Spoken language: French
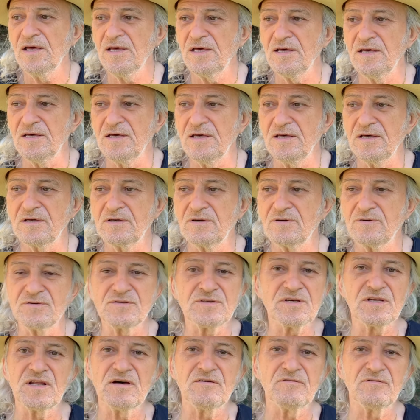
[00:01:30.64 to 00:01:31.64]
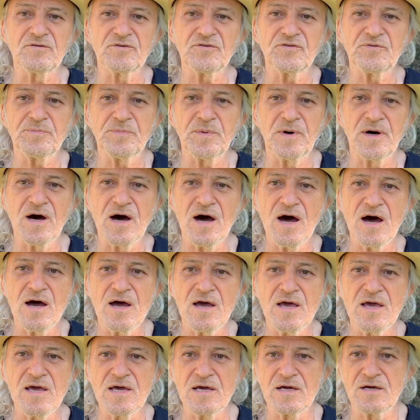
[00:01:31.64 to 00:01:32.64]
et que ça n'avance pas,
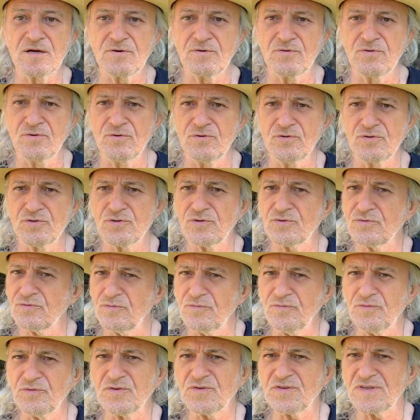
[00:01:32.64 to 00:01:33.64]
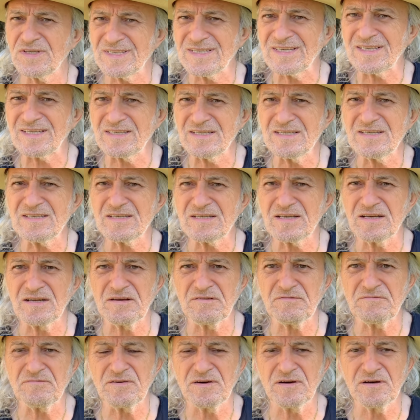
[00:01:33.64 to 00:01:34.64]
et que je trouve que c'est triste à
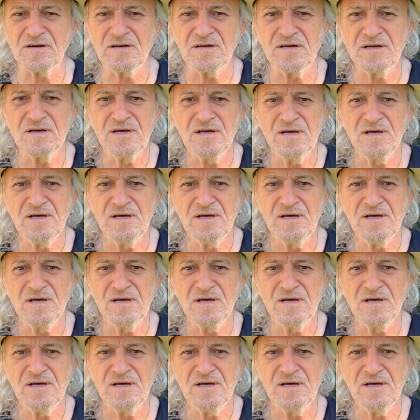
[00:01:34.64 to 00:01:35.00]
la fin,